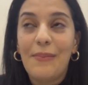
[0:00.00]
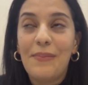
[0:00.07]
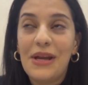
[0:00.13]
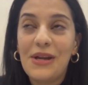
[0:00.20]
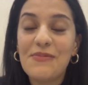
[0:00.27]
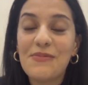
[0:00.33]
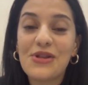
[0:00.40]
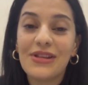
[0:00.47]

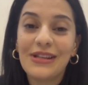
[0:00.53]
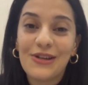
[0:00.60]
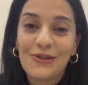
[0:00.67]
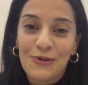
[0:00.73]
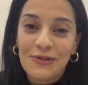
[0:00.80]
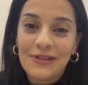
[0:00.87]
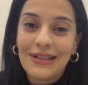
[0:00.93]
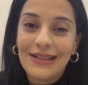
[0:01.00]
Benim için de
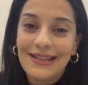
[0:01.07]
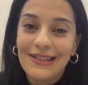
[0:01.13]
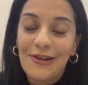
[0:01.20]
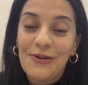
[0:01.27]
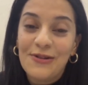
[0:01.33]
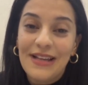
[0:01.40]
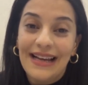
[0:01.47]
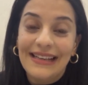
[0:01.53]
soft skill
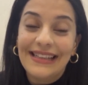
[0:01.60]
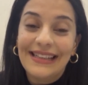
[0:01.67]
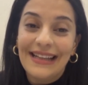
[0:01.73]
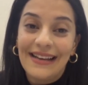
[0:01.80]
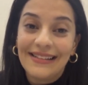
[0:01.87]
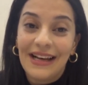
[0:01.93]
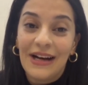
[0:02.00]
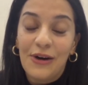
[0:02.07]

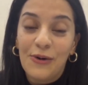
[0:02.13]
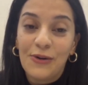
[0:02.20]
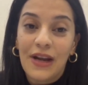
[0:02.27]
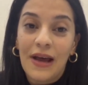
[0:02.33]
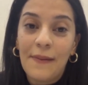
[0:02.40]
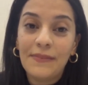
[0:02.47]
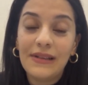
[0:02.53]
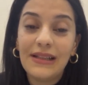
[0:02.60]
özellikler daha
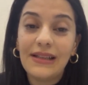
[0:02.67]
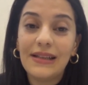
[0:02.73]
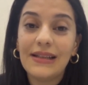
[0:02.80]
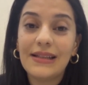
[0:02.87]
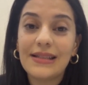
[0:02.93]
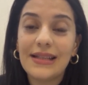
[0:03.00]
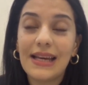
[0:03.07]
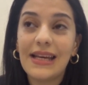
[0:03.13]

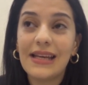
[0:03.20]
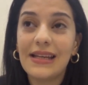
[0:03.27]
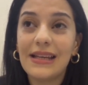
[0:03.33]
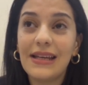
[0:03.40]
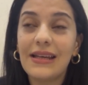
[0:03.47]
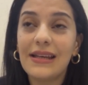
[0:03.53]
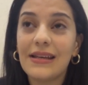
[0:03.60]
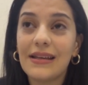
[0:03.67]
önemli.
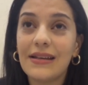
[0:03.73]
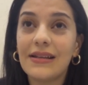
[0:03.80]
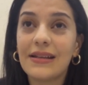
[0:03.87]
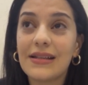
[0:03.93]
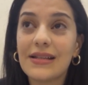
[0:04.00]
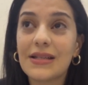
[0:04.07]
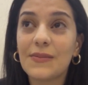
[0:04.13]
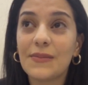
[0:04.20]
Teknik e,
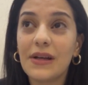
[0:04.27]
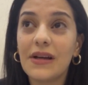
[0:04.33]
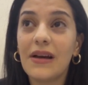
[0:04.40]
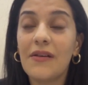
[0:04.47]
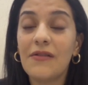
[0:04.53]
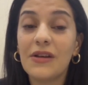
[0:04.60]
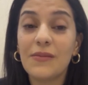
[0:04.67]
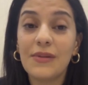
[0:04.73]
kısımda
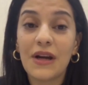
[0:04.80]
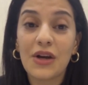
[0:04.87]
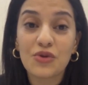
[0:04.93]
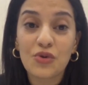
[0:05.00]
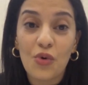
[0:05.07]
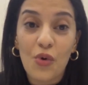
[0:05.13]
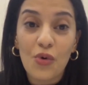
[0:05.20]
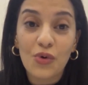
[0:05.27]
evet
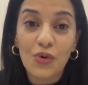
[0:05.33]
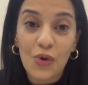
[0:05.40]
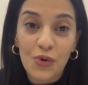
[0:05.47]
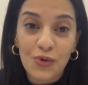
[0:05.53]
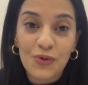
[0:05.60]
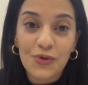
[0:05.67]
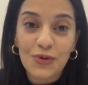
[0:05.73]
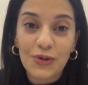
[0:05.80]
biraz
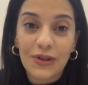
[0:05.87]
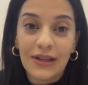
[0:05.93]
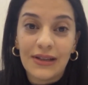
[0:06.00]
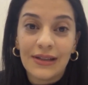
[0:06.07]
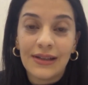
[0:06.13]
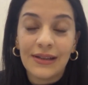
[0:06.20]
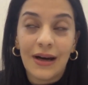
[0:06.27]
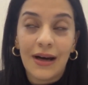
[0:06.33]
korkuyoruz
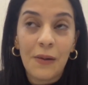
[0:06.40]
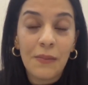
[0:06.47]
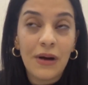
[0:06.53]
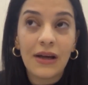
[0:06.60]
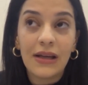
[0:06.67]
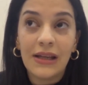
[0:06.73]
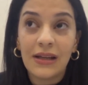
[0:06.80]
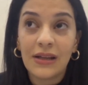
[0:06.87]
e,
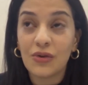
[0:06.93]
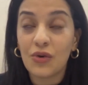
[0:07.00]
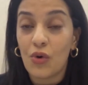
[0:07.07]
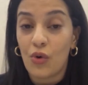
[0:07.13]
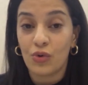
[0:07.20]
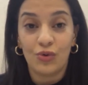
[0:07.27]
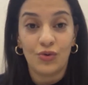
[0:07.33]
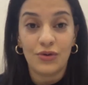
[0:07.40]
ama inanın
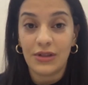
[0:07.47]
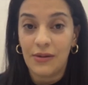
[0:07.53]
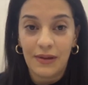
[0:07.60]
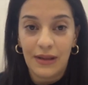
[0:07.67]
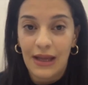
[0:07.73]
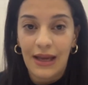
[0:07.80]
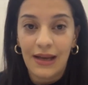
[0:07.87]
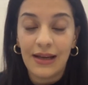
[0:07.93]
korktuğunuz
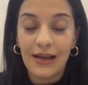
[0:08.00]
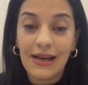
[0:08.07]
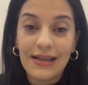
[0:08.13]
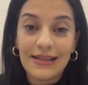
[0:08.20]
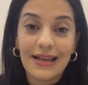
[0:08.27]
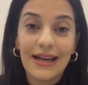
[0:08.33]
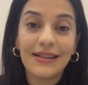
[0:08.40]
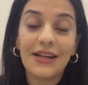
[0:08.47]
gibi değil.
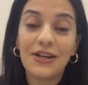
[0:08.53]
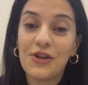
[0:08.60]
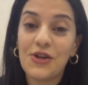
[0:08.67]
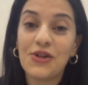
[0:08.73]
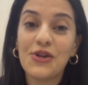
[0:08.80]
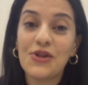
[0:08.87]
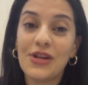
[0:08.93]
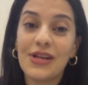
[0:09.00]
Zaten
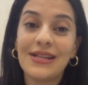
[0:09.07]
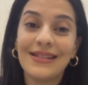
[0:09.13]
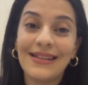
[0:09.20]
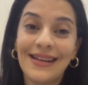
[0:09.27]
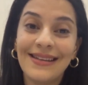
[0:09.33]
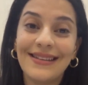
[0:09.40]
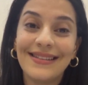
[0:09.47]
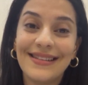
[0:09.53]
işin içerisine
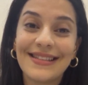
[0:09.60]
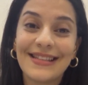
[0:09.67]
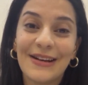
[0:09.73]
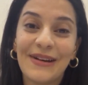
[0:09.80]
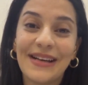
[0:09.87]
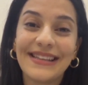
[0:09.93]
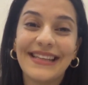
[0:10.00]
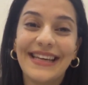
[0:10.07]
girdiğiniz
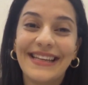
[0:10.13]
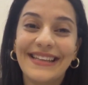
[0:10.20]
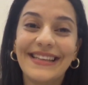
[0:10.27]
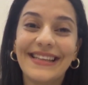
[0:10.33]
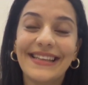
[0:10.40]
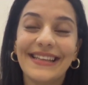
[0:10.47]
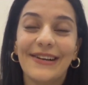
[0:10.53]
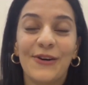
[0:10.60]
zaman
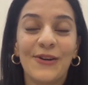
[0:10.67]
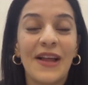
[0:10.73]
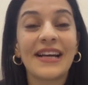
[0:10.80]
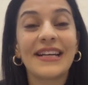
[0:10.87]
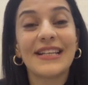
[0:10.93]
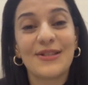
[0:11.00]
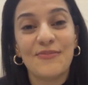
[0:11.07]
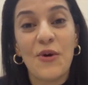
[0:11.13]
teknik olan
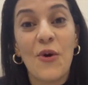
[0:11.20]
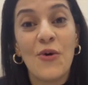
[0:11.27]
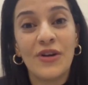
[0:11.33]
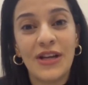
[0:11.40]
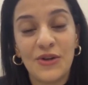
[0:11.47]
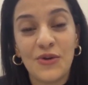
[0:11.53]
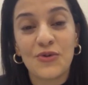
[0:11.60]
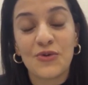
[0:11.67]
kısmı
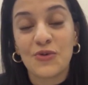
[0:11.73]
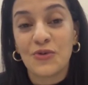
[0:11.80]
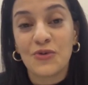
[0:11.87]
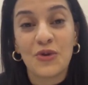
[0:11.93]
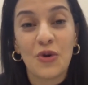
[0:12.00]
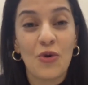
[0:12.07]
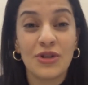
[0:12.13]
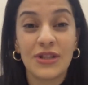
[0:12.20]

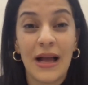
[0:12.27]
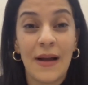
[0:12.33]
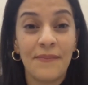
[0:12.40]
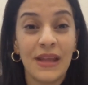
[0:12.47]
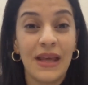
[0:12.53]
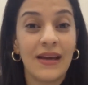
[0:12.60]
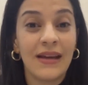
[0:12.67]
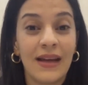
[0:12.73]
öğreniyorsunuz
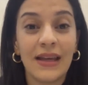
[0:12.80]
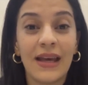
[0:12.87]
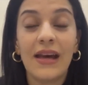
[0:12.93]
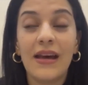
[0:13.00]
gözlemleyerek